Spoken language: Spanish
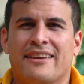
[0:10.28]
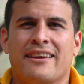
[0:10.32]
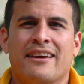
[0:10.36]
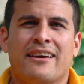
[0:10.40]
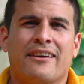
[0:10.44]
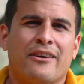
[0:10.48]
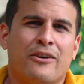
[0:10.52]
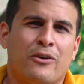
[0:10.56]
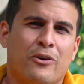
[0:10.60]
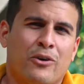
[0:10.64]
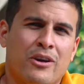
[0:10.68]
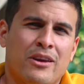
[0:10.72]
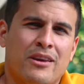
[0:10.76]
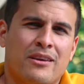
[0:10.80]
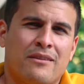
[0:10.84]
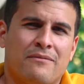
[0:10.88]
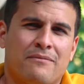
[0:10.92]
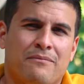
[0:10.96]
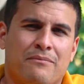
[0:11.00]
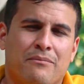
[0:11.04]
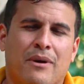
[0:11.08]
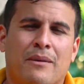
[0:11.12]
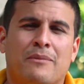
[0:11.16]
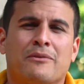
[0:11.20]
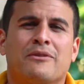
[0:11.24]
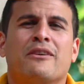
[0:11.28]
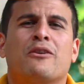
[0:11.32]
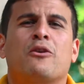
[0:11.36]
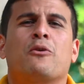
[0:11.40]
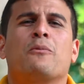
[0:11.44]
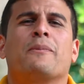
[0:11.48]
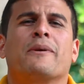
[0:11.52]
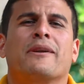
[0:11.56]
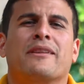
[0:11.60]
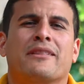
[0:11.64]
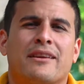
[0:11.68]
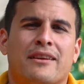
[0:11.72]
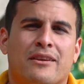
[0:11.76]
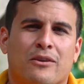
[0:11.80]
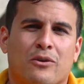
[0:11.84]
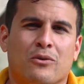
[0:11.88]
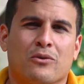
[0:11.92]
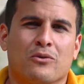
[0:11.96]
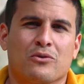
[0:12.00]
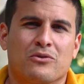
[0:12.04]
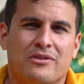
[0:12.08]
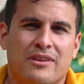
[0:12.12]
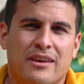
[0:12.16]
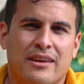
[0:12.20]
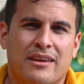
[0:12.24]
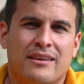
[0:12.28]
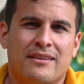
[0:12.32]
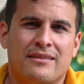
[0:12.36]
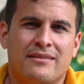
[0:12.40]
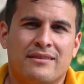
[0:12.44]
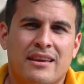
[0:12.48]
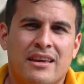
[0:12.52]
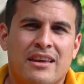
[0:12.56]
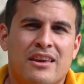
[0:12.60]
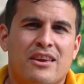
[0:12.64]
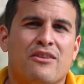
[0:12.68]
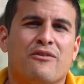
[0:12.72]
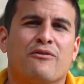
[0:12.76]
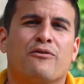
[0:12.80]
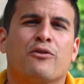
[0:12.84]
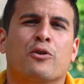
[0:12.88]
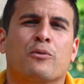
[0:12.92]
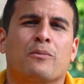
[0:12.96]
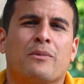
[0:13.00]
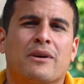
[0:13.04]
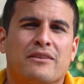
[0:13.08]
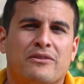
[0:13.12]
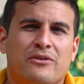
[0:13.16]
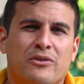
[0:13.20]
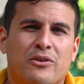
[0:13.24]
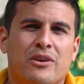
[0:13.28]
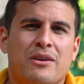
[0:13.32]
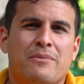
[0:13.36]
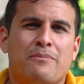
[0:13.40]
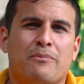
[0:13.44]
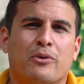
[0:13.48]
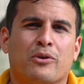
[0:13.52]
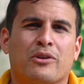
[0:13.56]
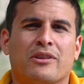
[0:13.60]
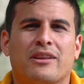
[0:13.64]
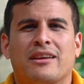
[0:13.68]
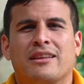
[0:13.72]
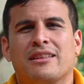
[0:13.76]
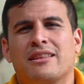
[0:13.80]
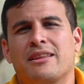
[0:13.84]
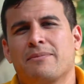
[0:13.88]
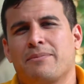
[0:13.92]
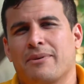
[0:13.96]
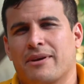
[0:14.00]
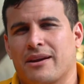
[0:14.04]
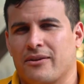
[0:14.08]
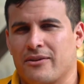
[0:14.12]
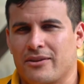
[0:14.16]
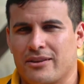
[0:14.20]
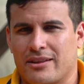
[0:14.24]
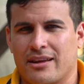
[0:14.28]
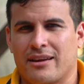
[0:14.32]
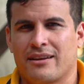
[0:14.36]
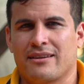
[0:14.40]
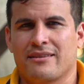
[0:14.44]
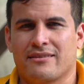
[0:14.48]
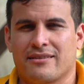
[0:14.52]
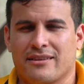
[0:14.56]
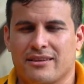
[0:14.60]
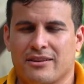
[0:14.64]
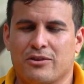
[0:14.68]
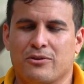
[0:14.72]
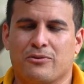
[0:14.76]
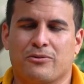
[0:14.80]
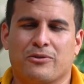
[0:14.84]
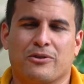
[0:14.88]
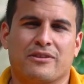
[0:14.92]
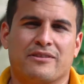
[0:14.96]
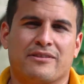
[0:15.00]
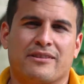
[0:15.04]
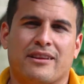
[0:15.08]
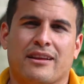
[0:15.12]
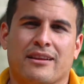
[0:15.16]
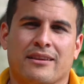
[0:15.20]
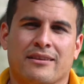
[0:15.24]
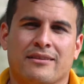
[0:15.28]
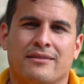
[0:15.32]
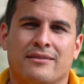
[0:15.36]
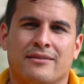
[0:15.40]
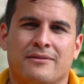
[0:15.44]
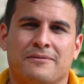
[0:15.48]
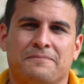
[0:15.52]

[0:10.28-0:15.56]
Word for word: día de hoy vamos a compartir con ustedes información importante para evitar incendios forestales.